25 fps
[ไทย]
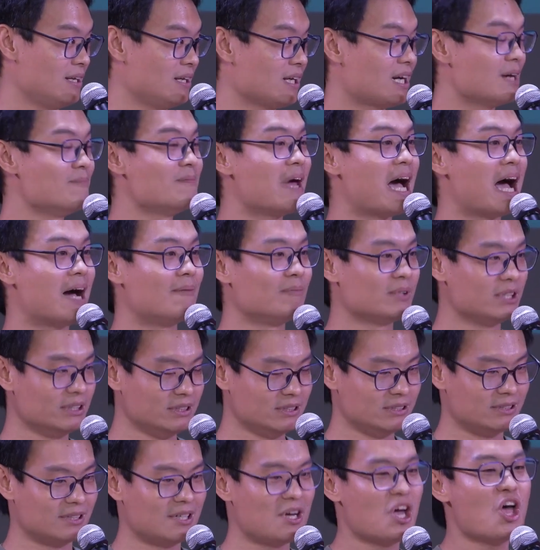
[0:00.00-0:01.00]
คำถามคื
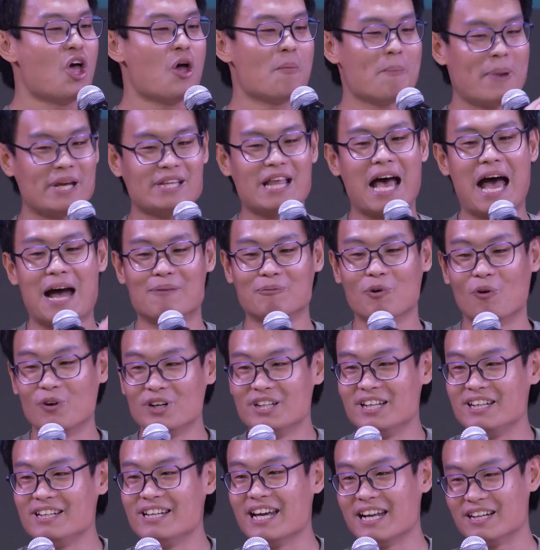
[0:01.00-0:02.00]
อไปถามคน
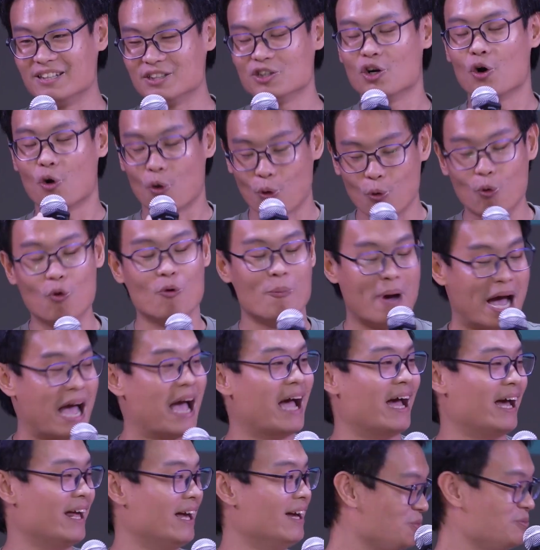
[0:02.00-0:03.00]
ที่เรียนครูมา
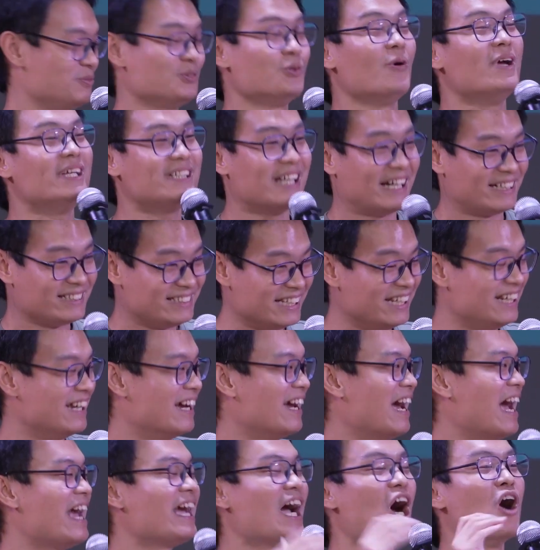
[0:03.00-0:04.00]
ด้วยสัตว์จริง
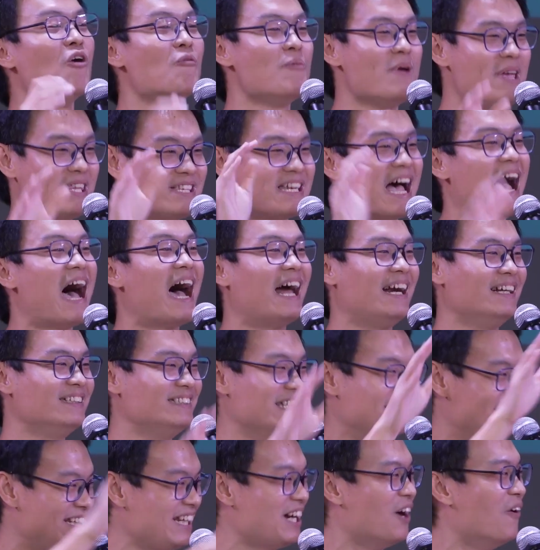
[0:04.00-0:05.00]
ให้เขาวิจารณ์
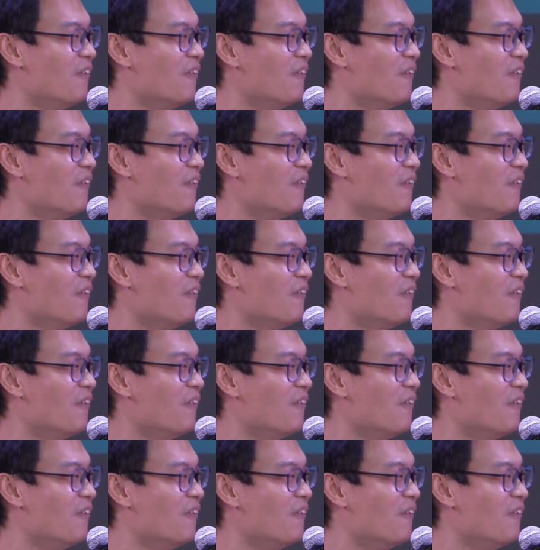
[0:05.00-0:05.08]
สิ่งที่เขา